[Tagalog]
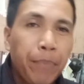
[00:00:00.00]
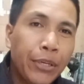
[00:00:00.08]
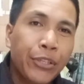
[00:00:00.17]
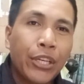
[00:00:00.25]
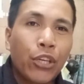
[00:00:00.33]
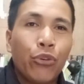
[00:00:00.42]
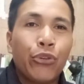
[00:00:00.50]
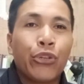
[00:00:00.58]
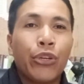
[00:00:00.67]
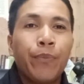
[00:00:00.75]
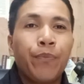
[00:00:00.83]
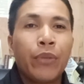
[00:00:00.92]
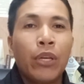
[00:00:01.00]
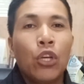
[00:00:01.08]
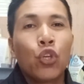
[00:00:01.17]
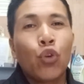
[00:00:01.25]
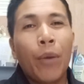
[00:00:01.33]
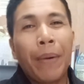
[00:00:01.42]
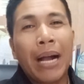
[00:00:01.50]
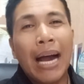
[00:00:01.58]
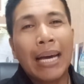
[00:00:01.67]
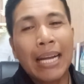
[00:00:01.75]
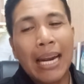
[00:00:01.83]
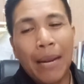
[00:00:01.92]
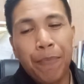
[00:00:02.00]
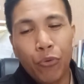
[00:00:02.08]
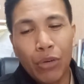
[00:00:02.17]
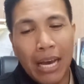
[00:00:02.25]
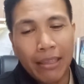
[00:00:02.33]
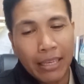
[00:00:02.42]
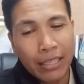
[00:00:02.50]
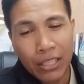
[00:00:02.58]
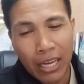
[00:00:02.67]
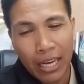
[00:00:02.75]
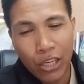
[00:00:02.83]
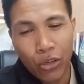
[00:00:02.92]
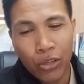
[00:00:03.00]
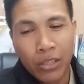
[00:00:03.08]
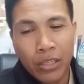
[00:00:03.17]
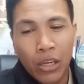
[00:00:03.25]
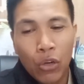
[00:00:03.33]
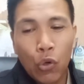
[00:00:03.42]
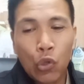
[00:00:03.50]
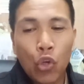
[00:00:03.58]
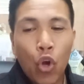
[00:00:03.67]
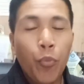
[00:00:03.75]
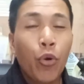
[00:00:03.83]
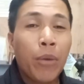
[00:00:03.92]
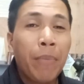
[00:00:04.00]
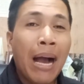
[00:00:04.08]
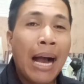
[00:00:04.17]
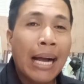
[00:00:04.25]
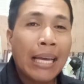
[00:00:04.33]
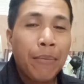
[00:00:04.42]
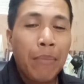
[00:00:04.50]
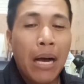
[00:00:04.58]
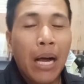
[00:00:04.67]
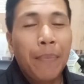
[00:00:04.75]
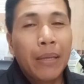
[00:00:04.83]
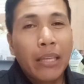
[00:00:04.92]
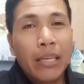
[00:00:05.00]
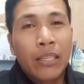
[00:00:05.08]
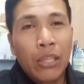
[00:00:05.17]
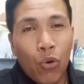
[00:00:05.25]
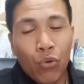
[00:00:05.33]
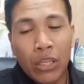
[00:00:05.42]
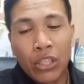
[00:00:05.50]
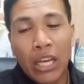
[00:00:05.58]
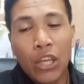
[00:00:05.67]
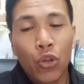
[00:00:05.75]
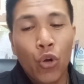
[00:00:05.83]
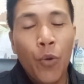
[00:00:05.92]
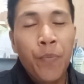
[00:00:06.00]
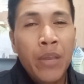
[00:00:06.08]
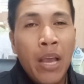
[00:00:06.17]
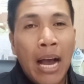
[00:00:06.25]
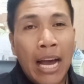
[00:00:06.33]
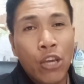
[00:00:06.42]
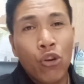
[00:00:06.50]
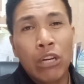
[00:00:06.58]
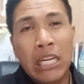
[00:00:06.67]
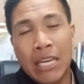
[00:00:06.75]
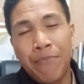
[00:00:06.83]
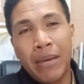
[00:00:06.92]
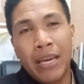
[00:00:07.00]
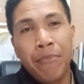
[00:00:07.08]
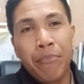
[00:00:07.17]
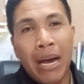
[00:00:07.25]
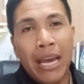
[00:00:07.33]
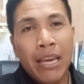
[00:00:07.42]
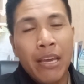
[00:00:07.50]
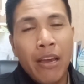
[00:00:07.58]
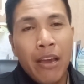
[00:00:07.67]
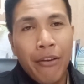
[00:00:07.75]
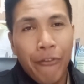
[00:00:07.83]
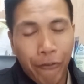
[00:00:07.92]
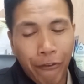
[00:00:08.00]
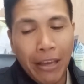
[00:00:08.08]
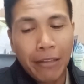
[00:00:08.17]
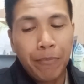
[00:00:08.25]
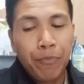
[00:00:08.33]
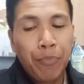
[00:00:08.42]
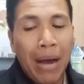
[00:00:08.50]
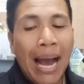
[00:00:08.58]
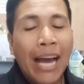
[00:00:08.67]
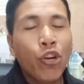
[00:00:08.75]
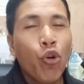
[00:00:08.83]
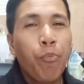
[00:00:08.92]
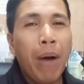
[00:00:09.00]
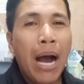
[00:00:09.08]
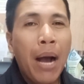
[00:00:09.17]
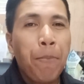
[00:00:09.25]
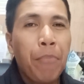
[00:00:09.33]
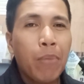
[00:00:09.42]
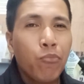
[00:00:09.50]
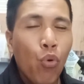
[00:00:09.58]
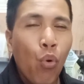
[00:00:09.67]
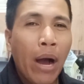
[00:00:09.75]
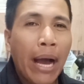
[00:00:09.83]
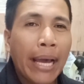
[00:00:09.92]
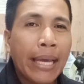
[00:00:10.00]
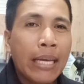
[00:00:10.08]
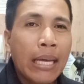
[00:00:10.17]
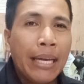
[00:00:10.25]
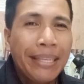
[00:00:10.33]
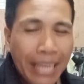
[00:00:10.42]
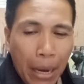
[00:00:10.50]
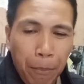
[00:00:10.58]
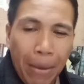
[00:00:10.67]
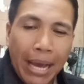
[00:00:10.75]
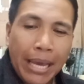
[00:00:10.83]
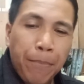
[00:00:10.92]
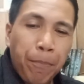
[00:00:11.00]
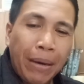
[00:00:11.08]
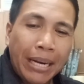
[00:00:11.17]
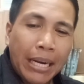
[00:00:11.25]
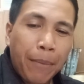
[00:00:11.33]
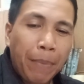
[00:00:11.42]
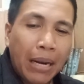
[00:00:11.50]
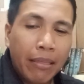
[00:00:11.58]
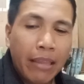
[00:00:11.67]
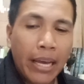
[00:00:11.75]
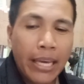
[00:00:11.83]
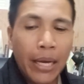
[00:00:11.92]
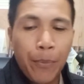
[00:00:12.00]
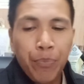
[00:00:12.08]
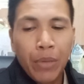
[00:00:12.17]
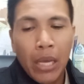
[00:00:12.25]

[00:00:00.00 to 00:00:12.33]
persecution. So ang pag-aaralan po natin sa ngayon, gusto ko pong ibahagi mga kapatid sa oras na ito ay yung living by faith. Paano ba mamuhay ng may pananampalataya?